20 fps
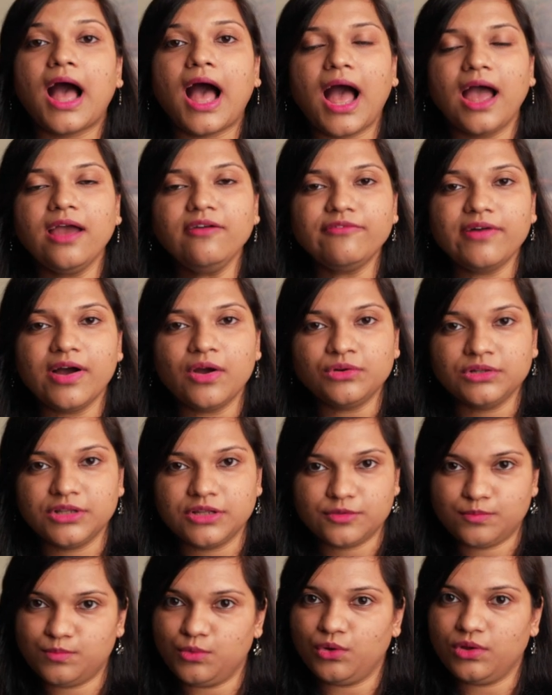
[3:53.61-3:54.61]
I found
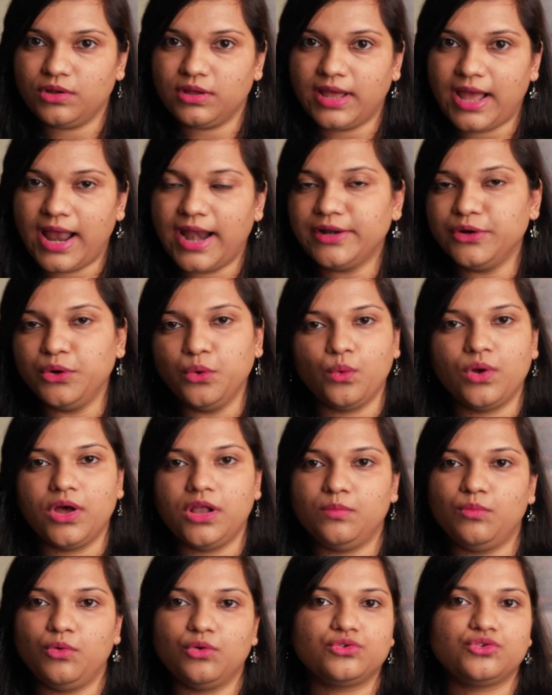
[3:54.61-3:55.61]
this book at
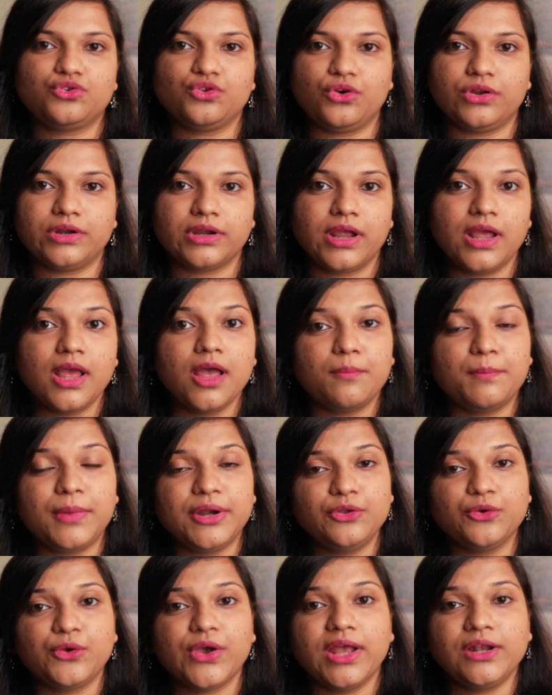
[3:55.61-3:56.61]
local bookstore,
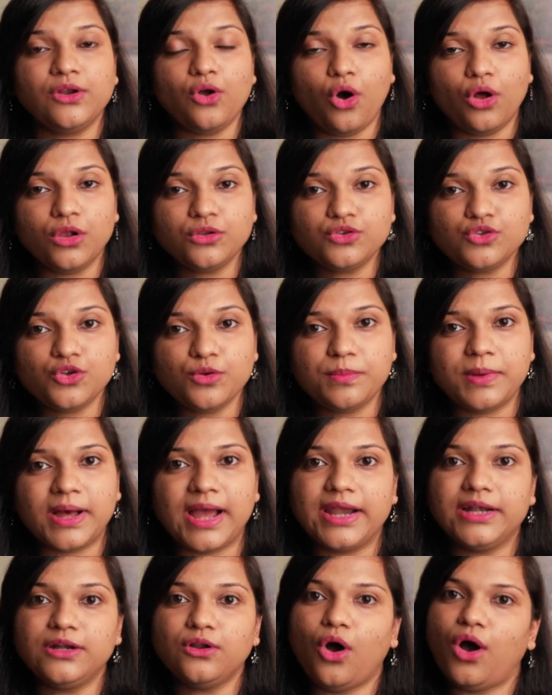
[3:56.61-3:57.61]
but you can also buy
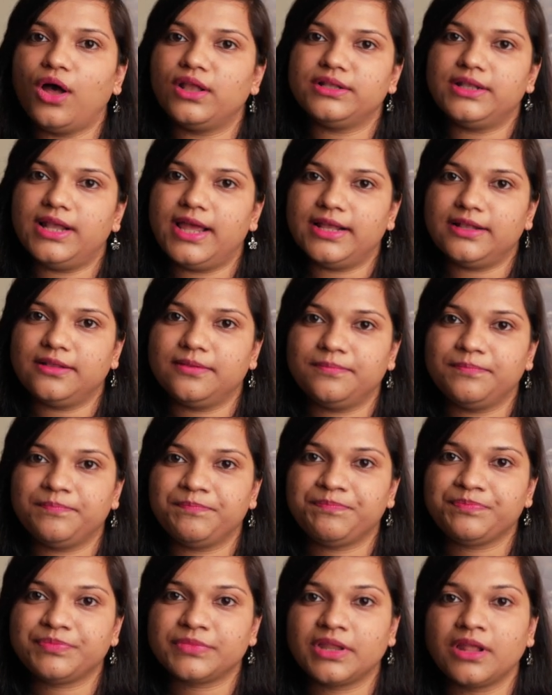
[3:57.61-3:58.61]
it online.
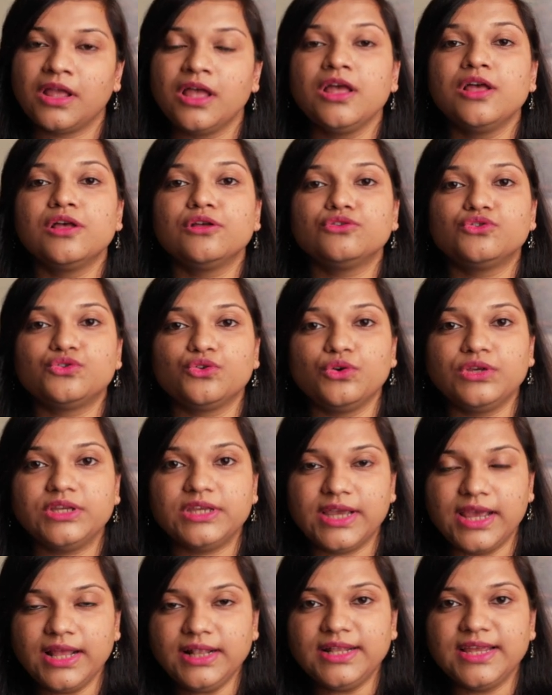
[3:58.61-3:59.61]
So
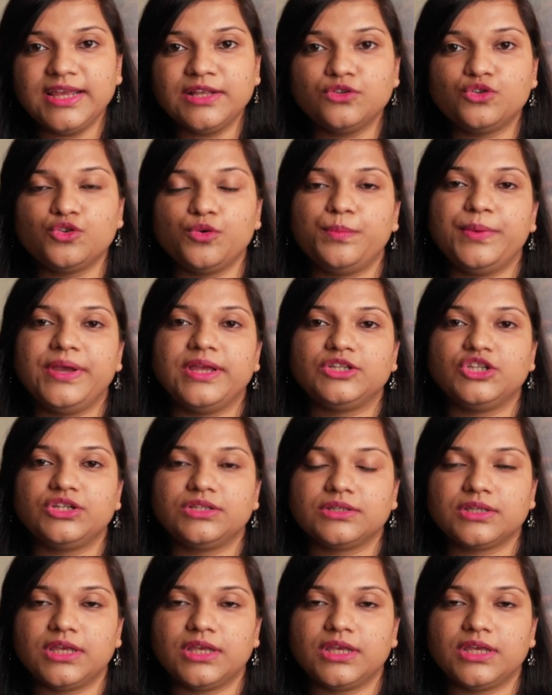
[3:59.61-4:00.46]
ये 300 पेजेस